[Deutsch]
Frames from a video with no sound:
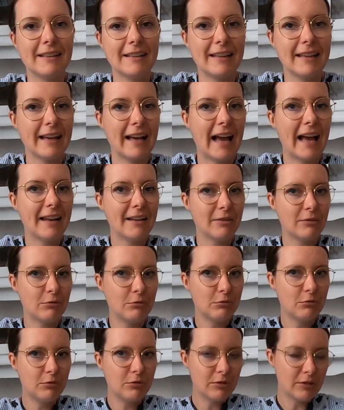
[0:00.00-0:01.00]
gerade
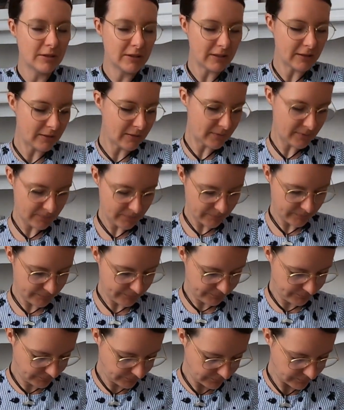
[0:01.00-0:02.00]
gut, ähm,
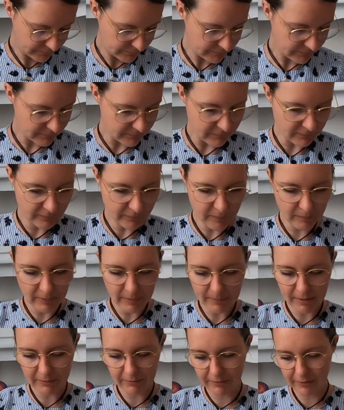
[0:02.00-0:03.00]
wenn
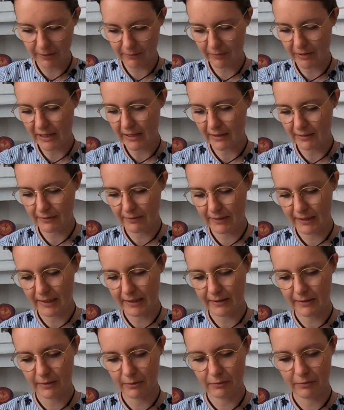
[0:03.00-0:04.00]
man viel Fahrrad
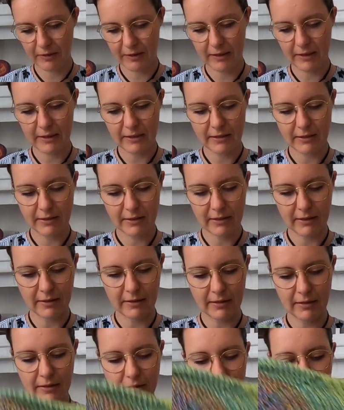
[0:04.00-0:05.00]
fährt, so wie ich,
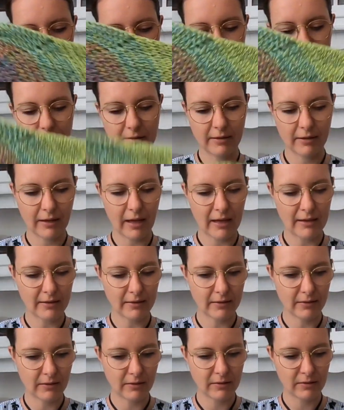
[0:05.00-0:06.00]
dann sind diese
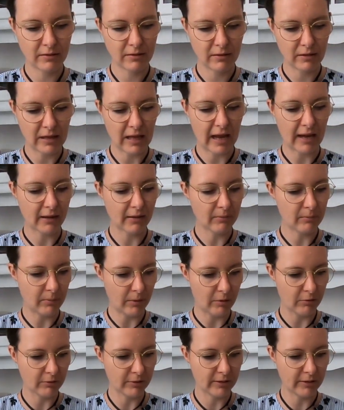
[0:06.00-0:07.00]
ganzen langen,
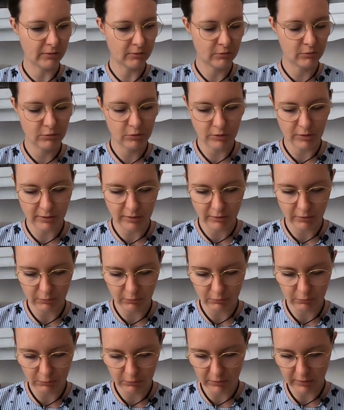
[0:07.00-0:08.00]
bauchigen Tücher nicht so
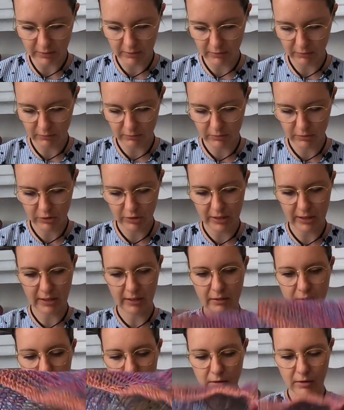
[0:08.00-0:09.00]
gut, dass so ein
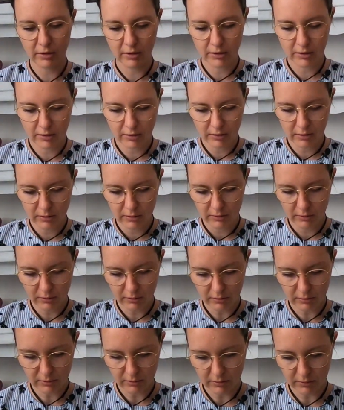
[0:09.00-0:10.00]

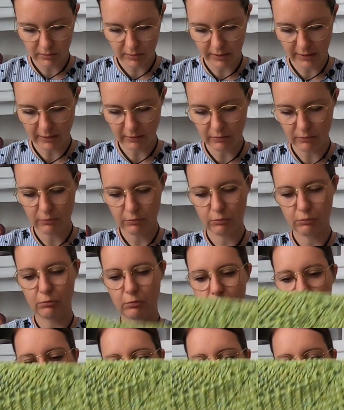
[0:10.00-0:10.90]
Sterndeckentuch. Äh,